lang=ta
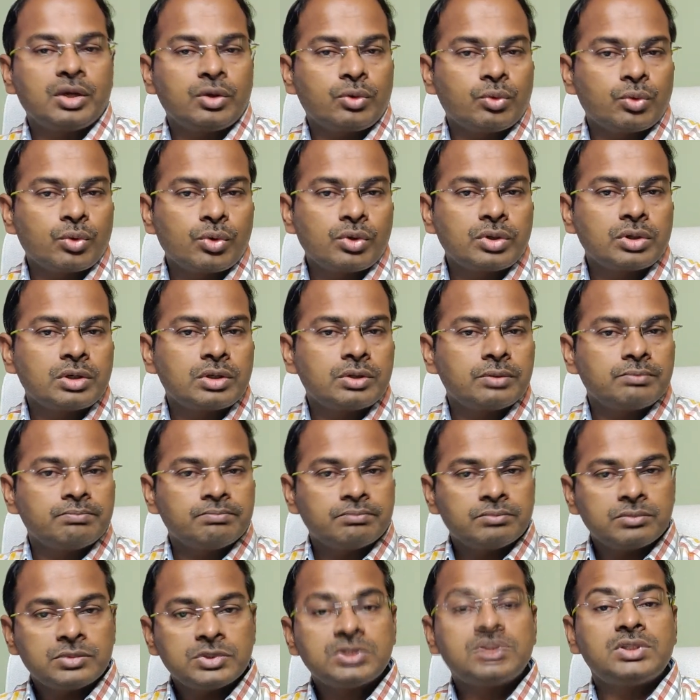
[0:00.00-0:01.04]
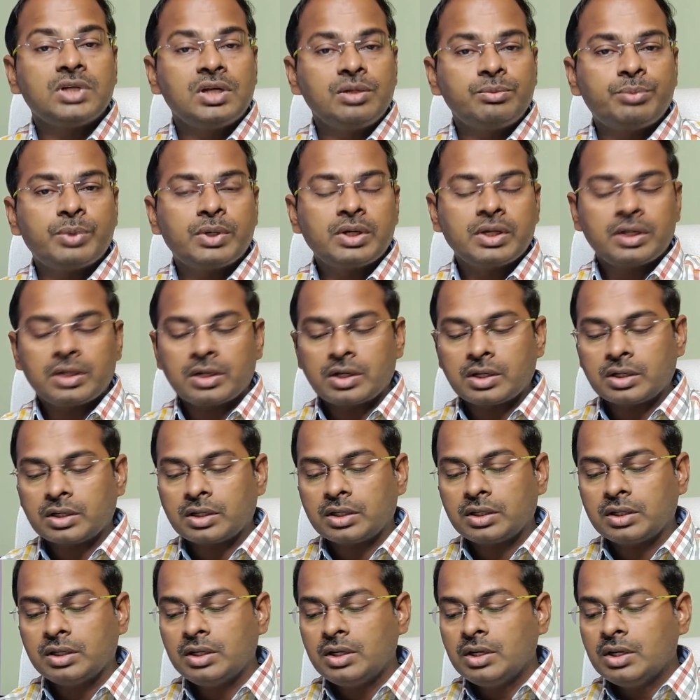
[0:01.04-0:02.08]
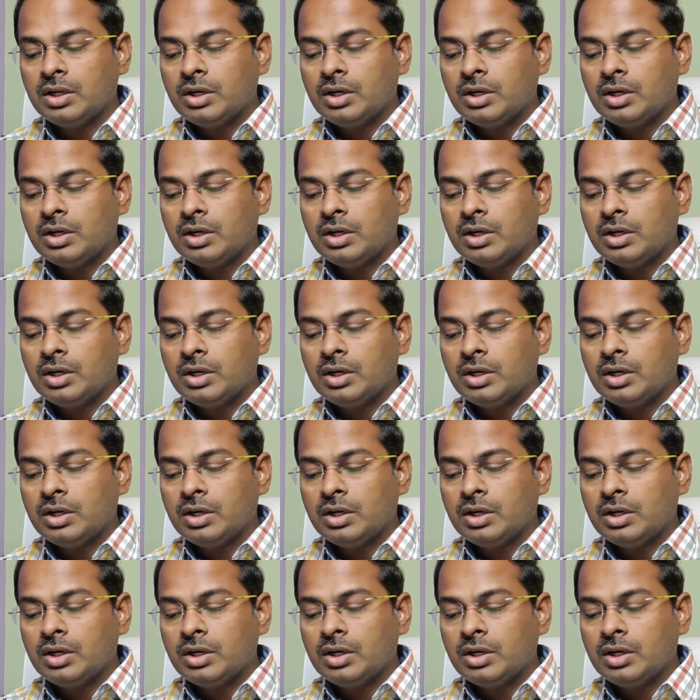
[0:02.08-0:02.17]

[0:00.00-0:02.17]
தேர்ட்டி க்ரோருக்கு செல் பண்ணிக்கிறாங்க